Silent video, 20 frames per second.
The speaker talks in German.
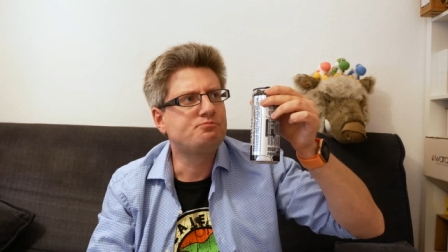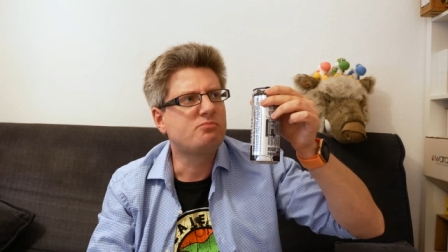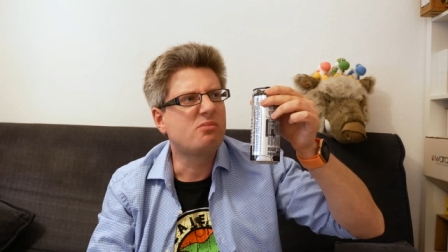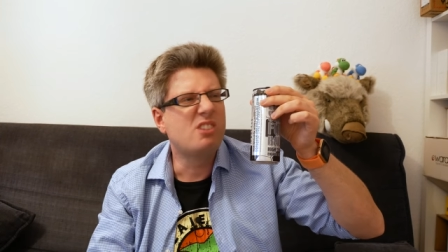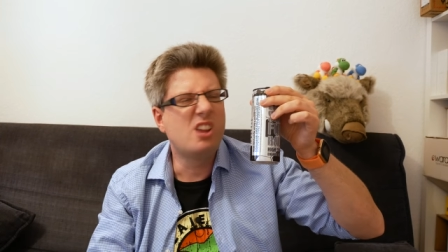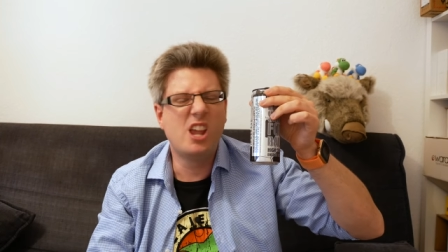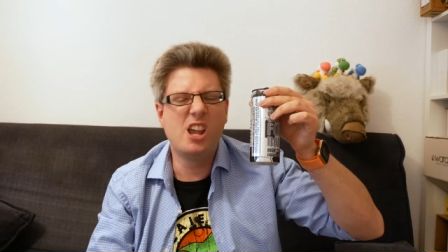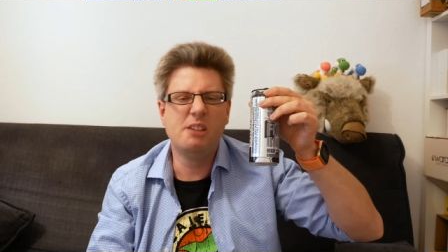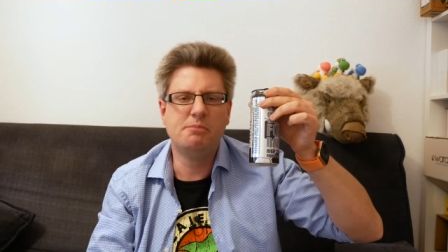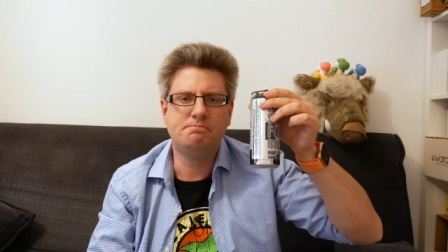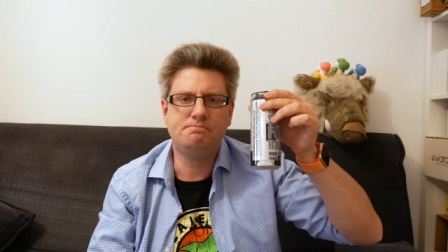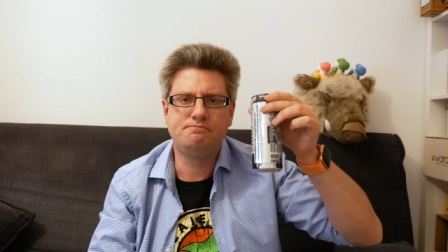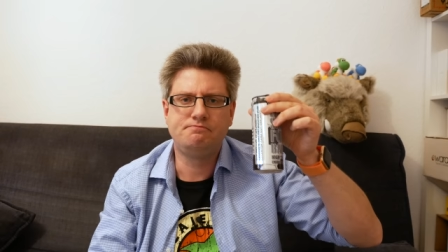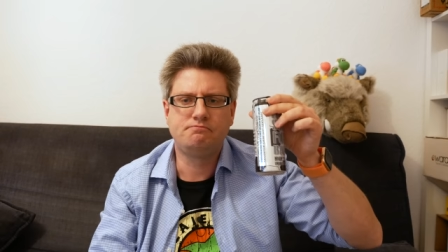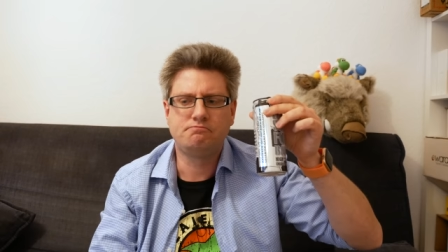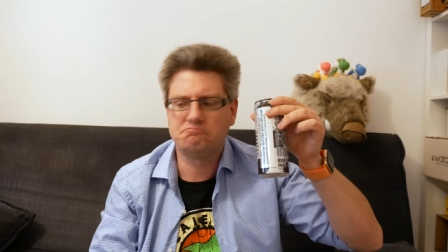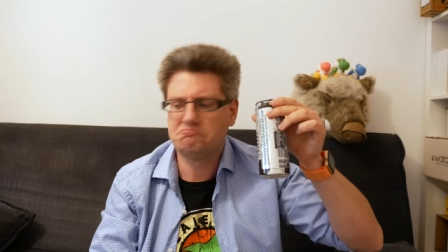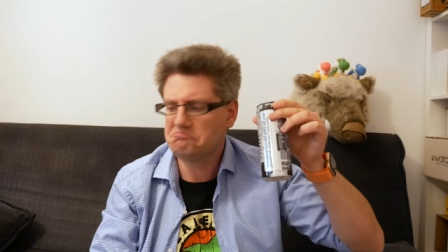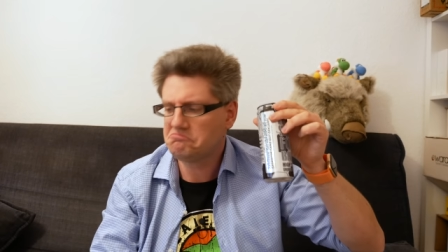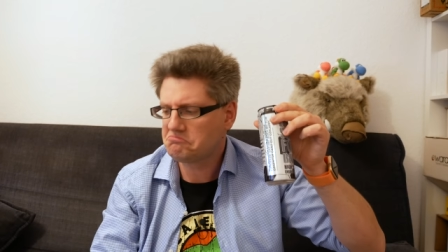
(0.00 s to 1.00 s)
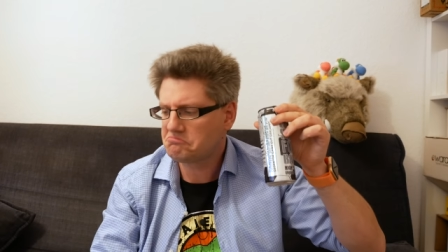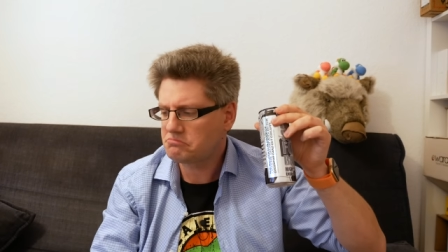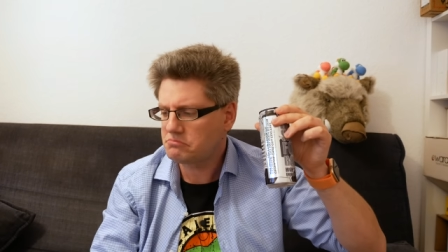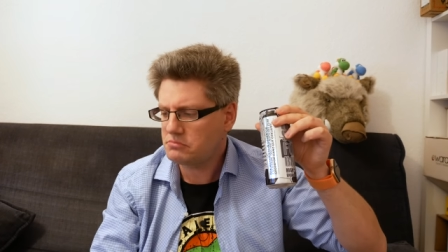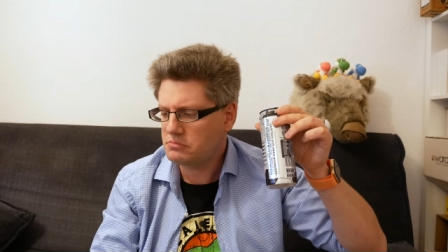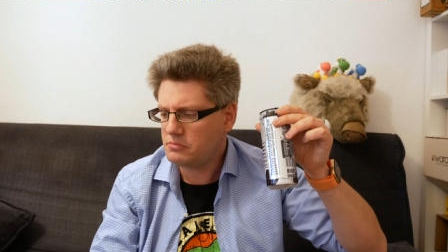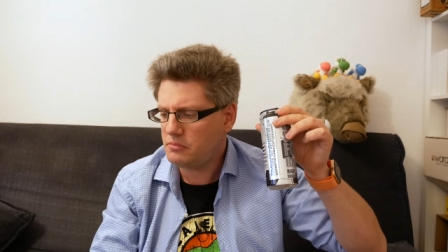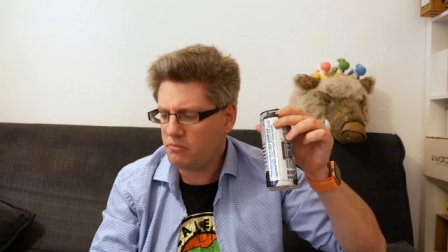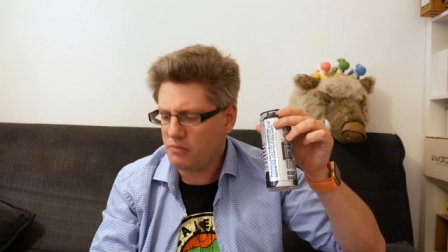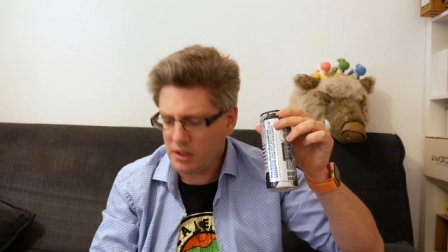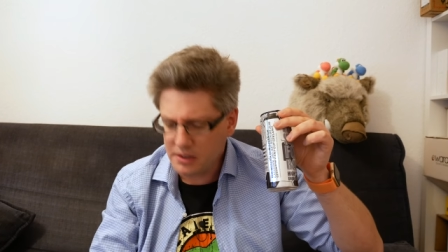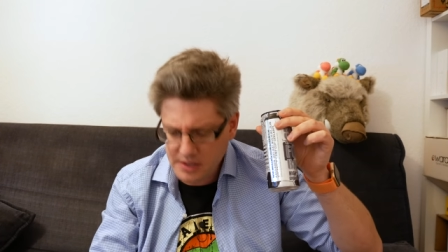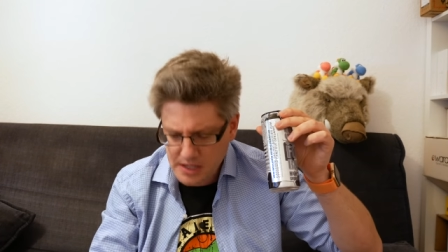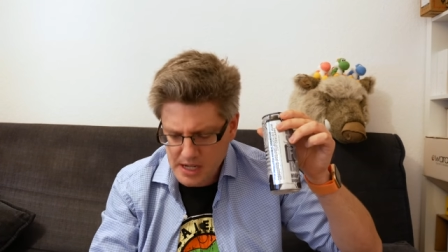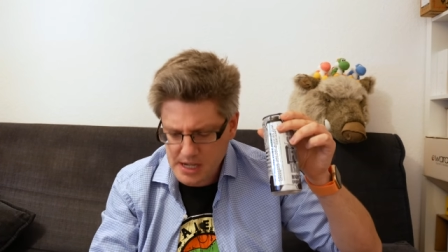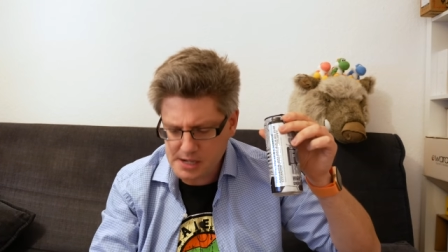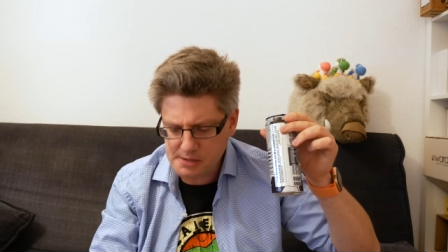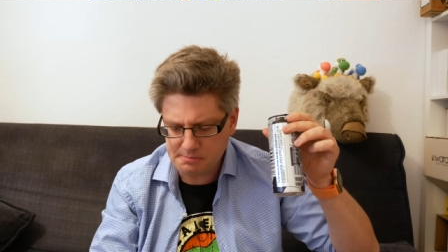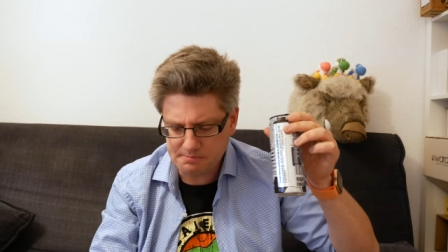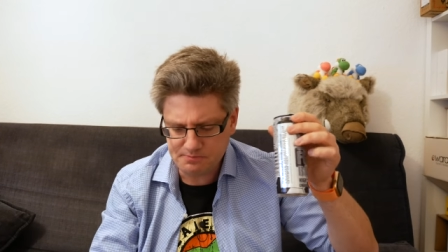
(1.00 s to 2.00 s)
Nee.
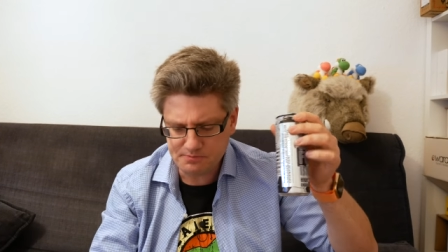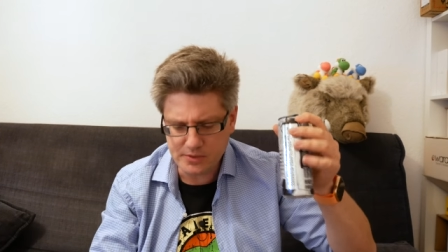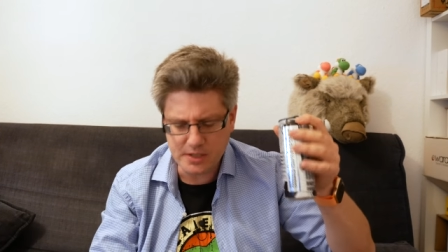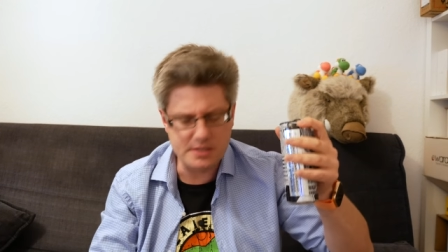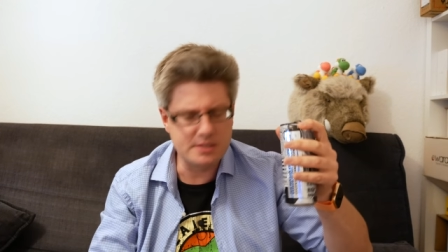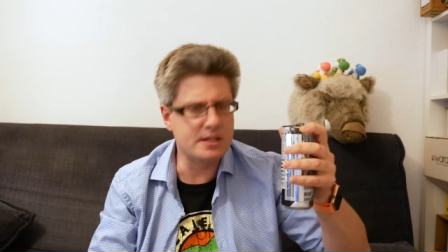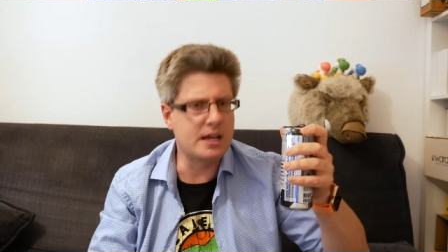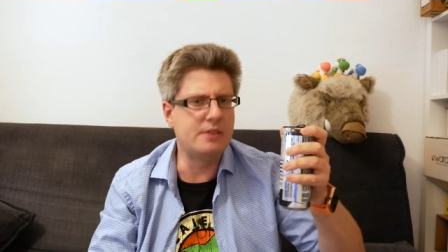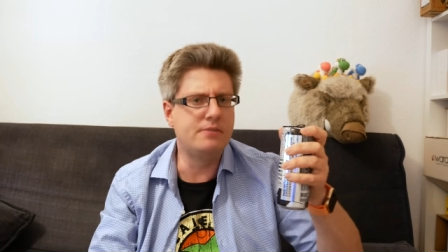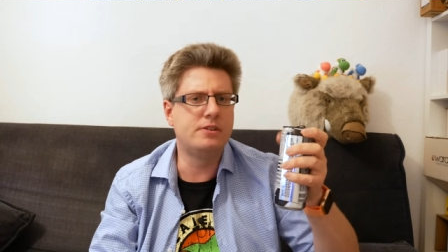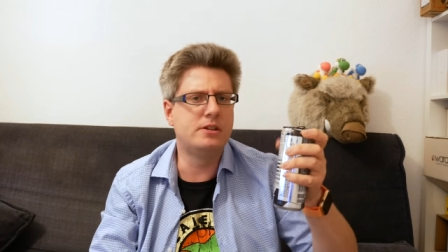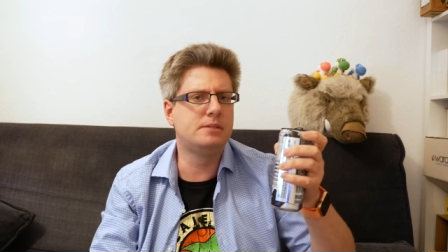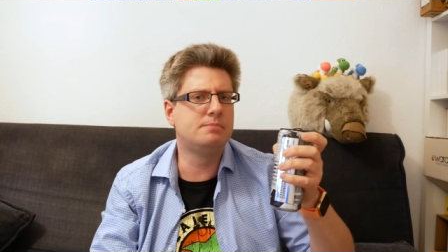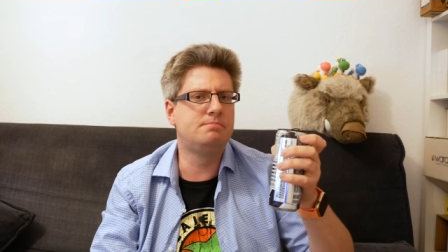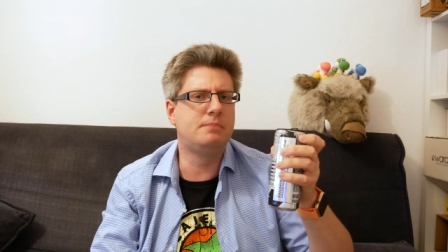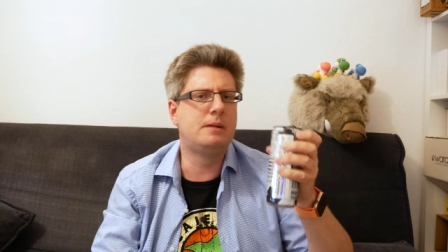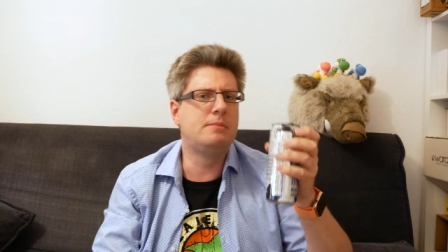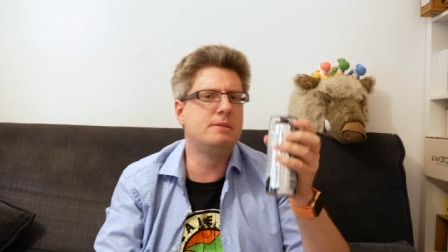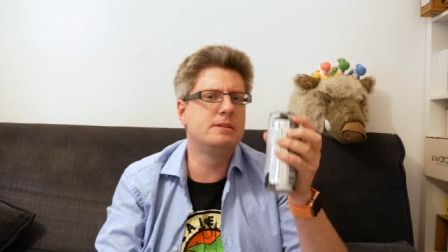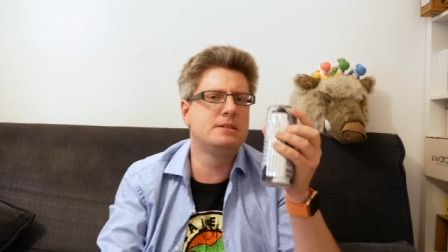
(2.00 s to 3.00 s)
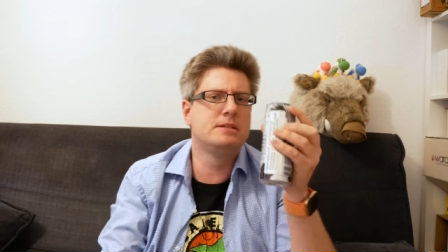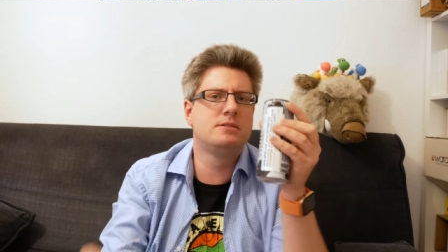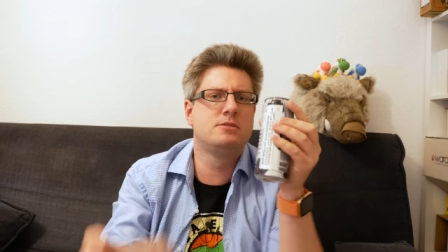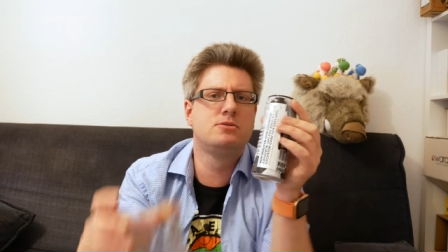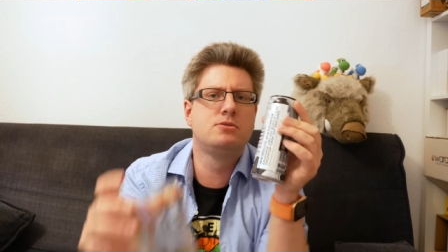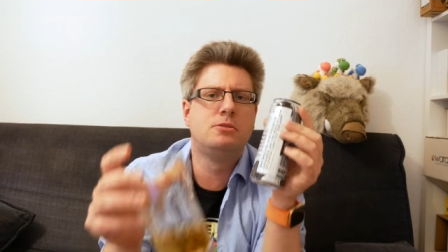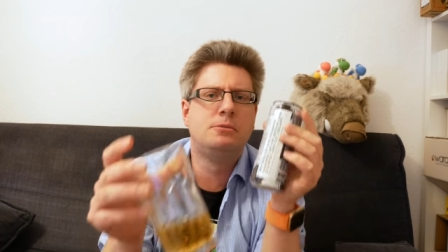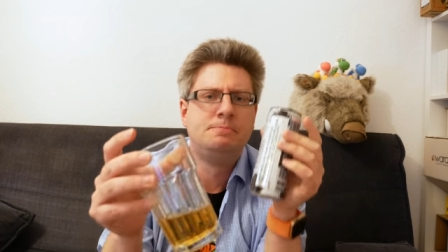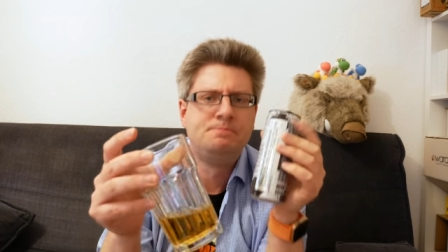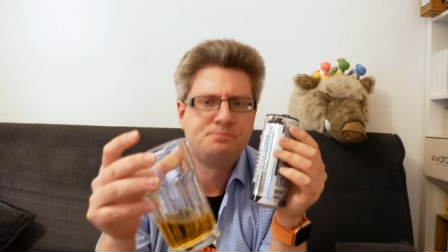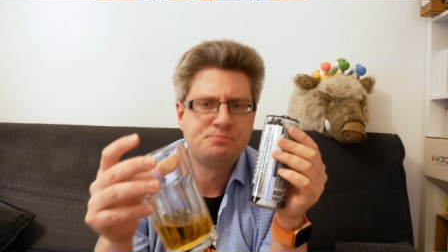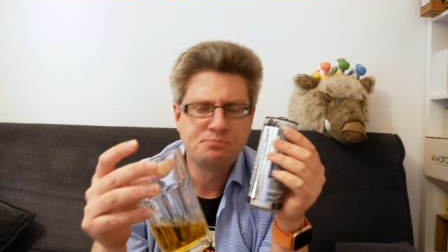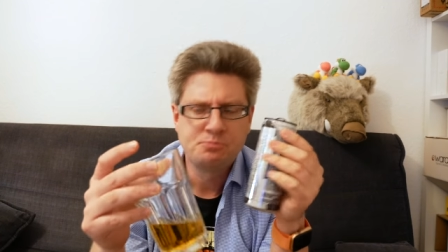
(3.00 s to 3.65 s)
Nee, das ist einfach, aber das ist so.